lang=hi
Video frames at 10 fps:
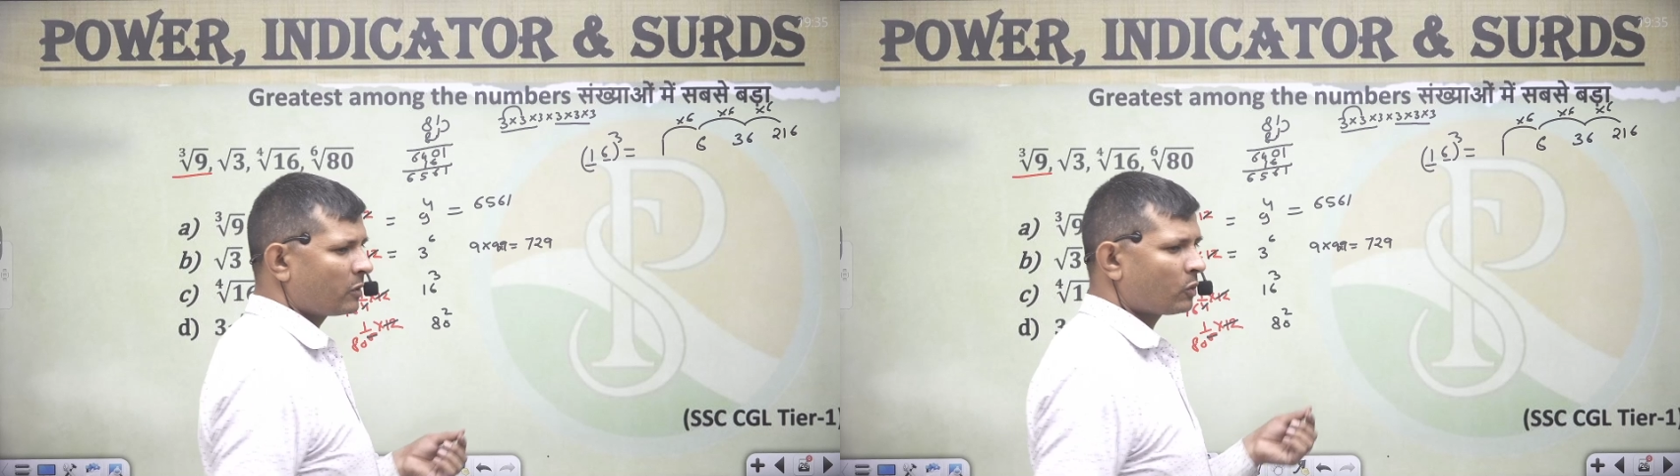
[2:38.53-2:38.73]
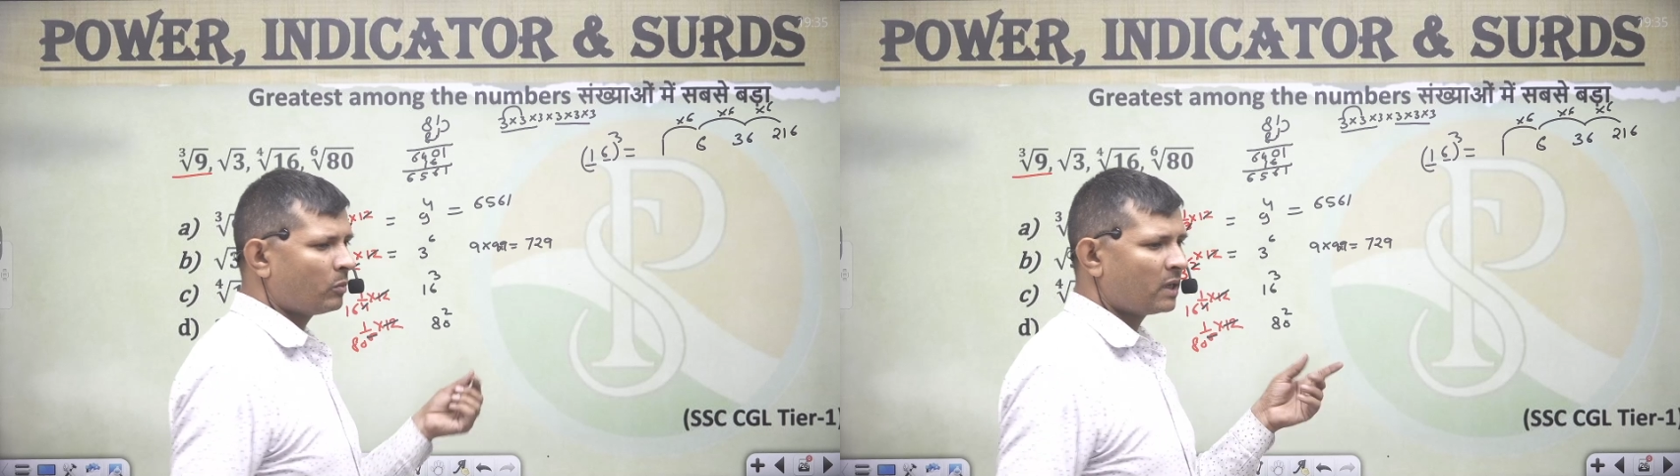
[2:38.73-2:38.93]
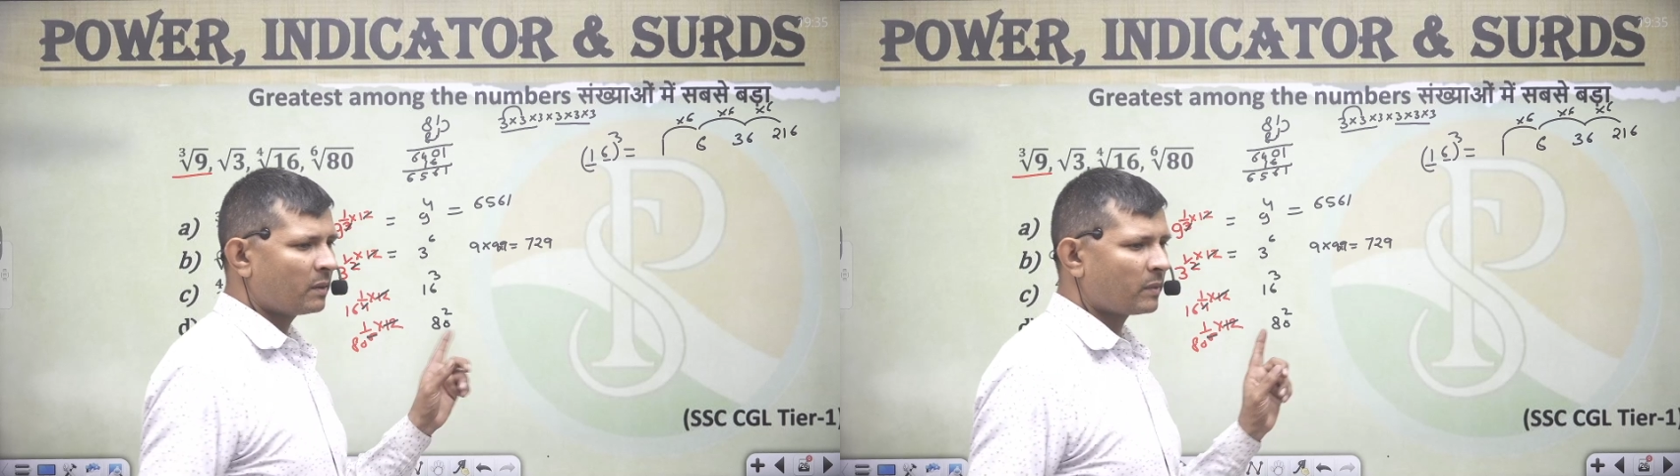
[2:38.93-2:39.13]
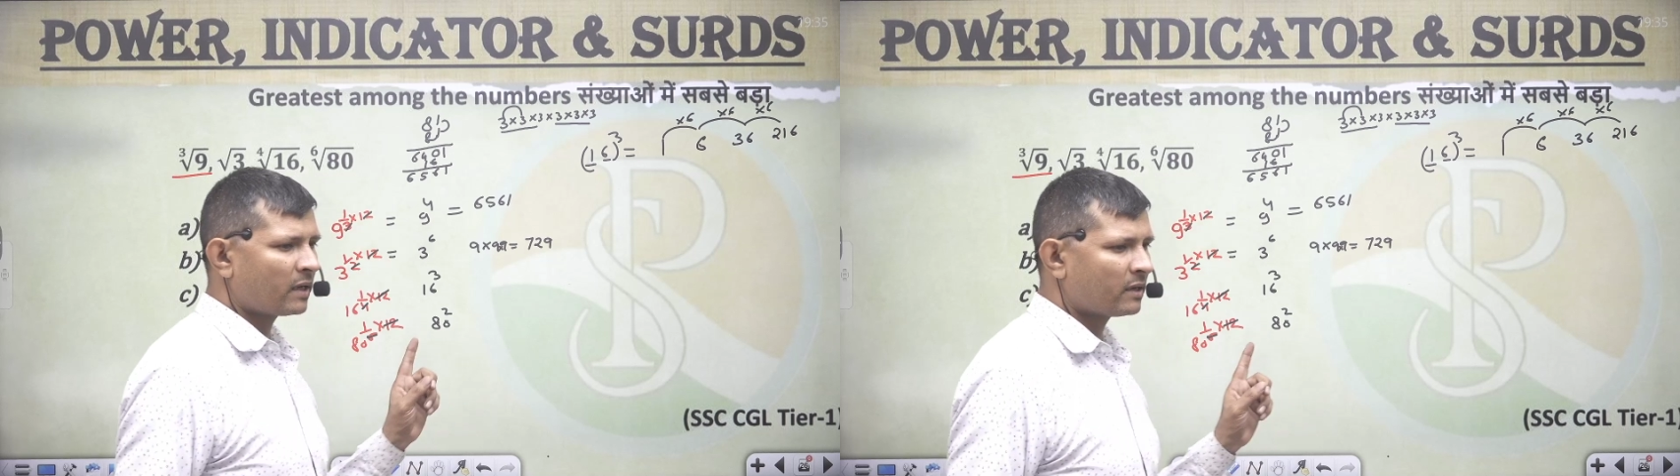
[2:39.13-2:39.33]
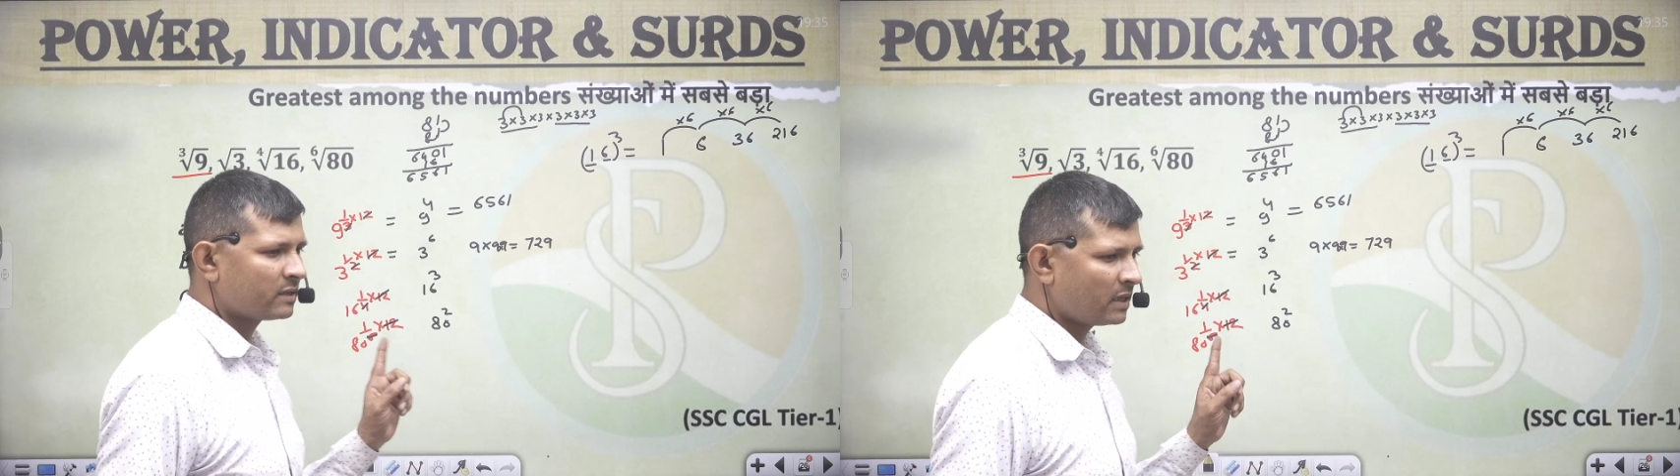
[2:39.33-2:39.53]
को मल्टीप्लाई कर
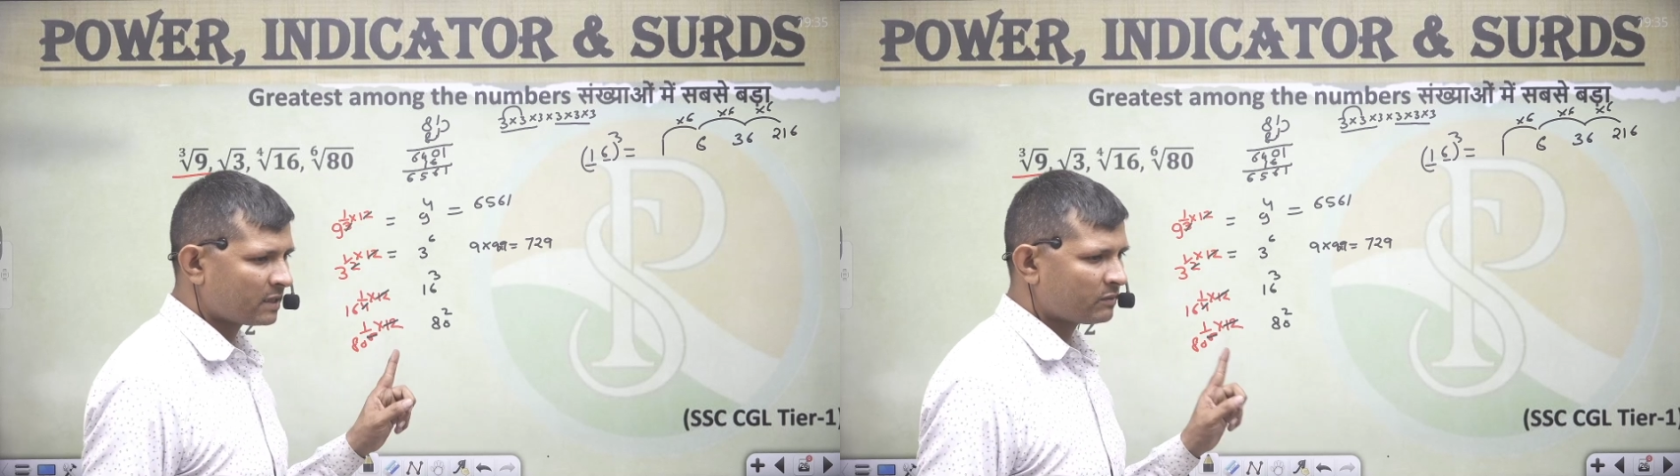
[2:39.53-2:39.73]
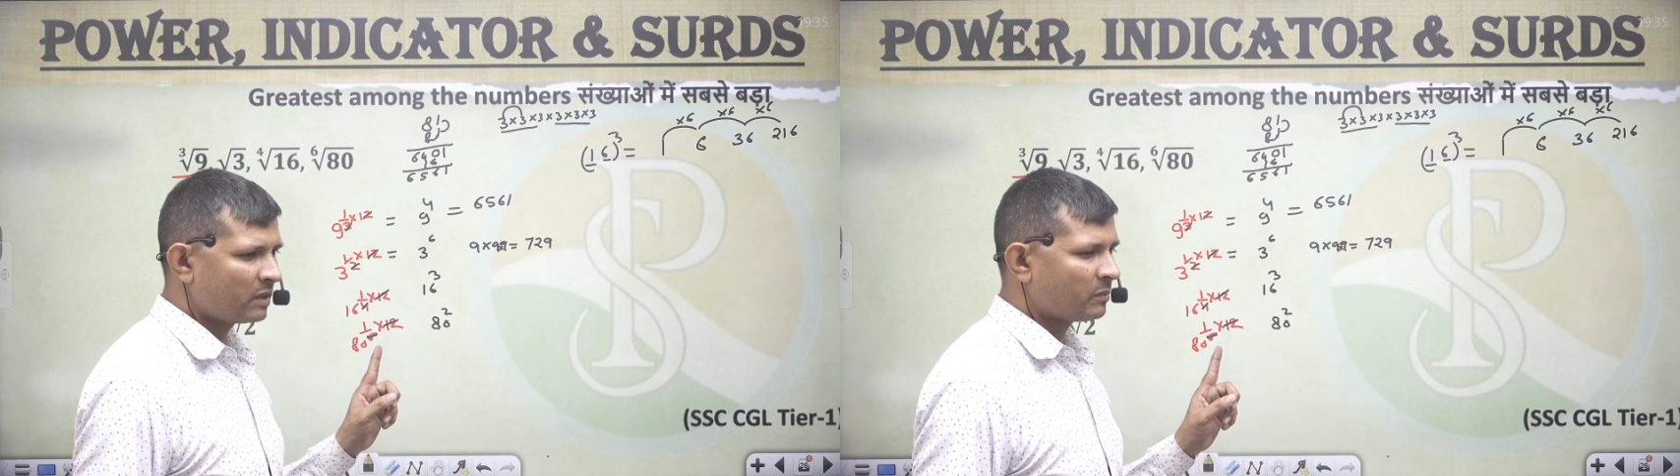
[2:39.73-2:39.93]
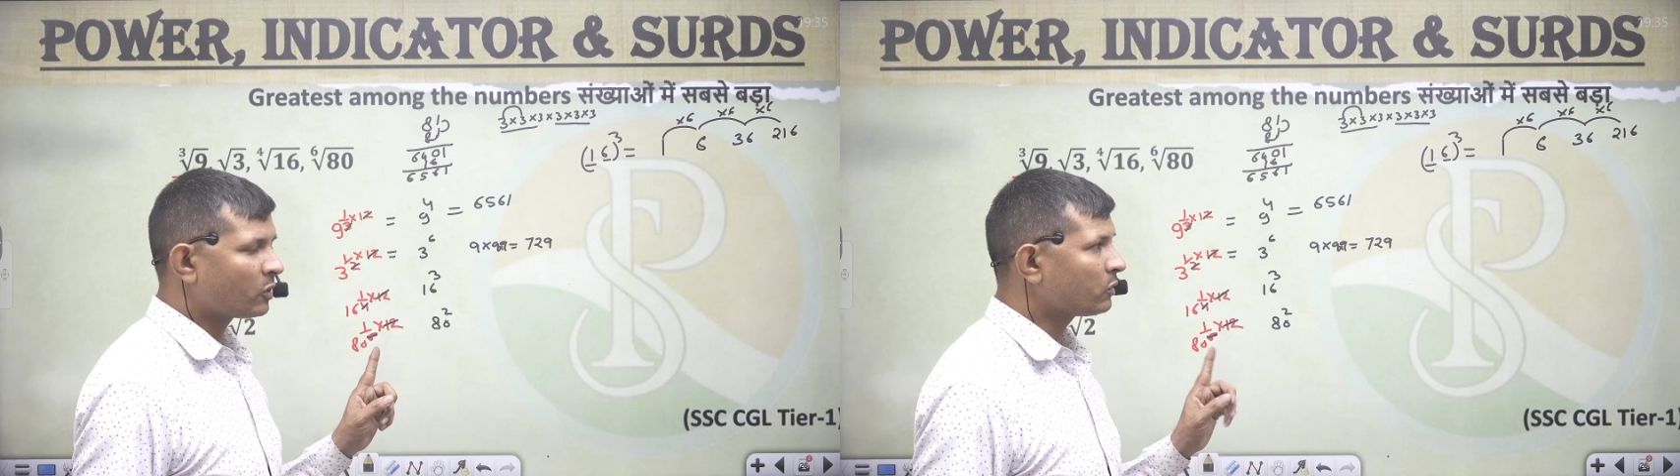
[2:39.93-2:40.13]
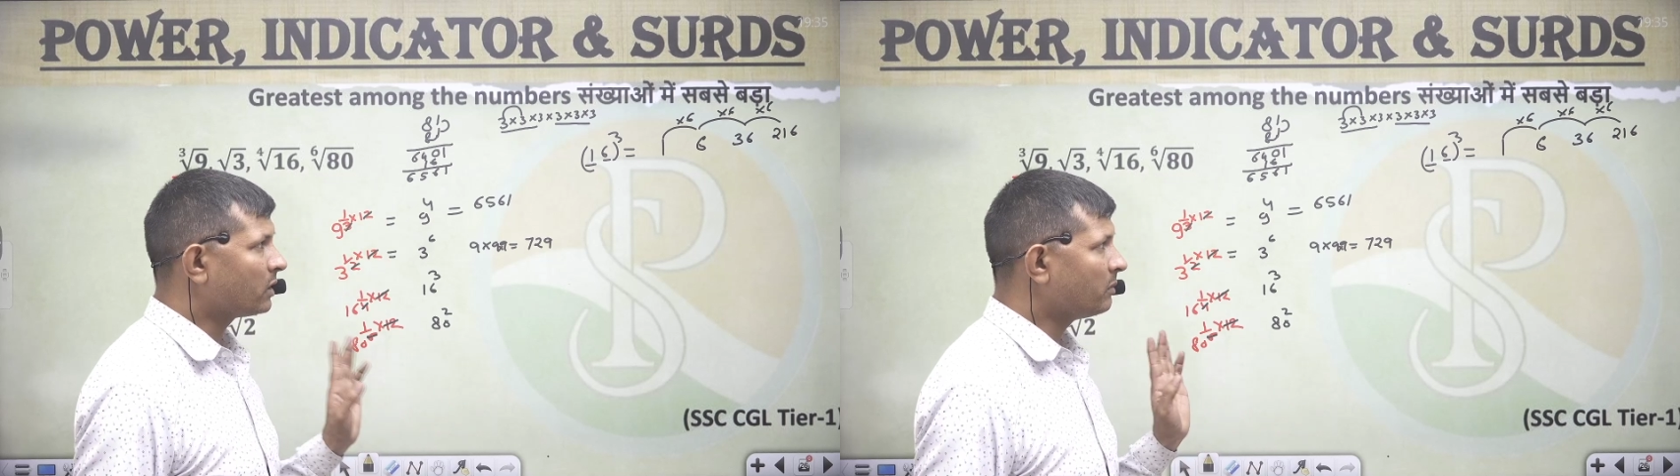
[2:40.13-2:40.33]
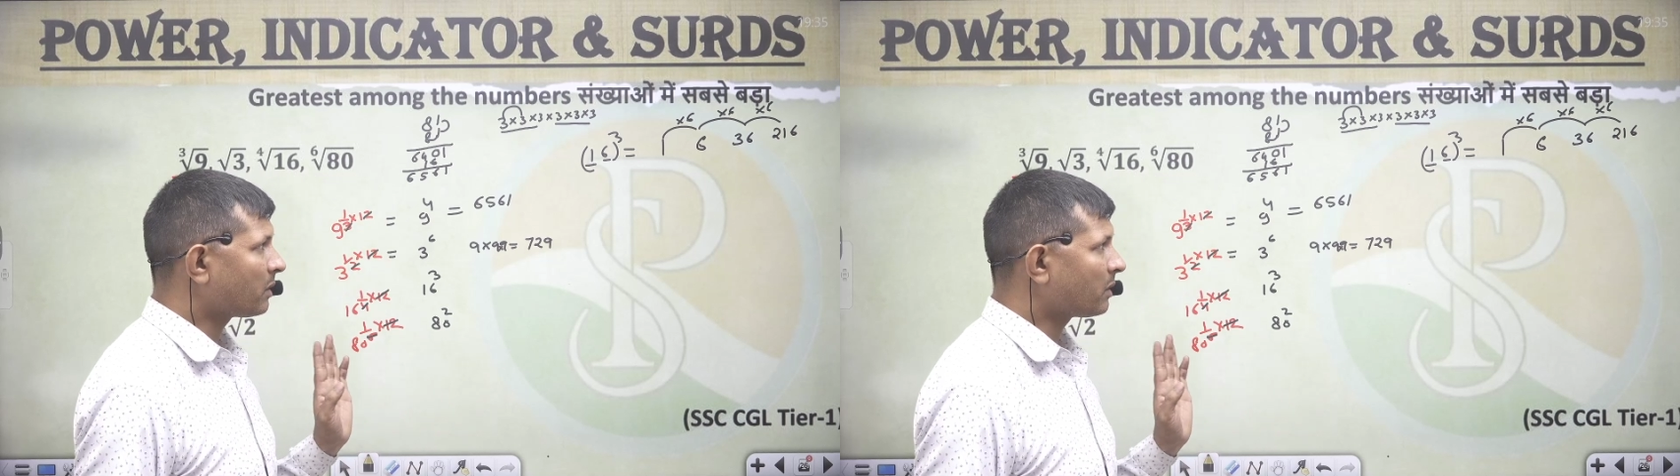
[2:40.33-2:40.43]
दीजिए लास्ट वाले नंबर को तीन बार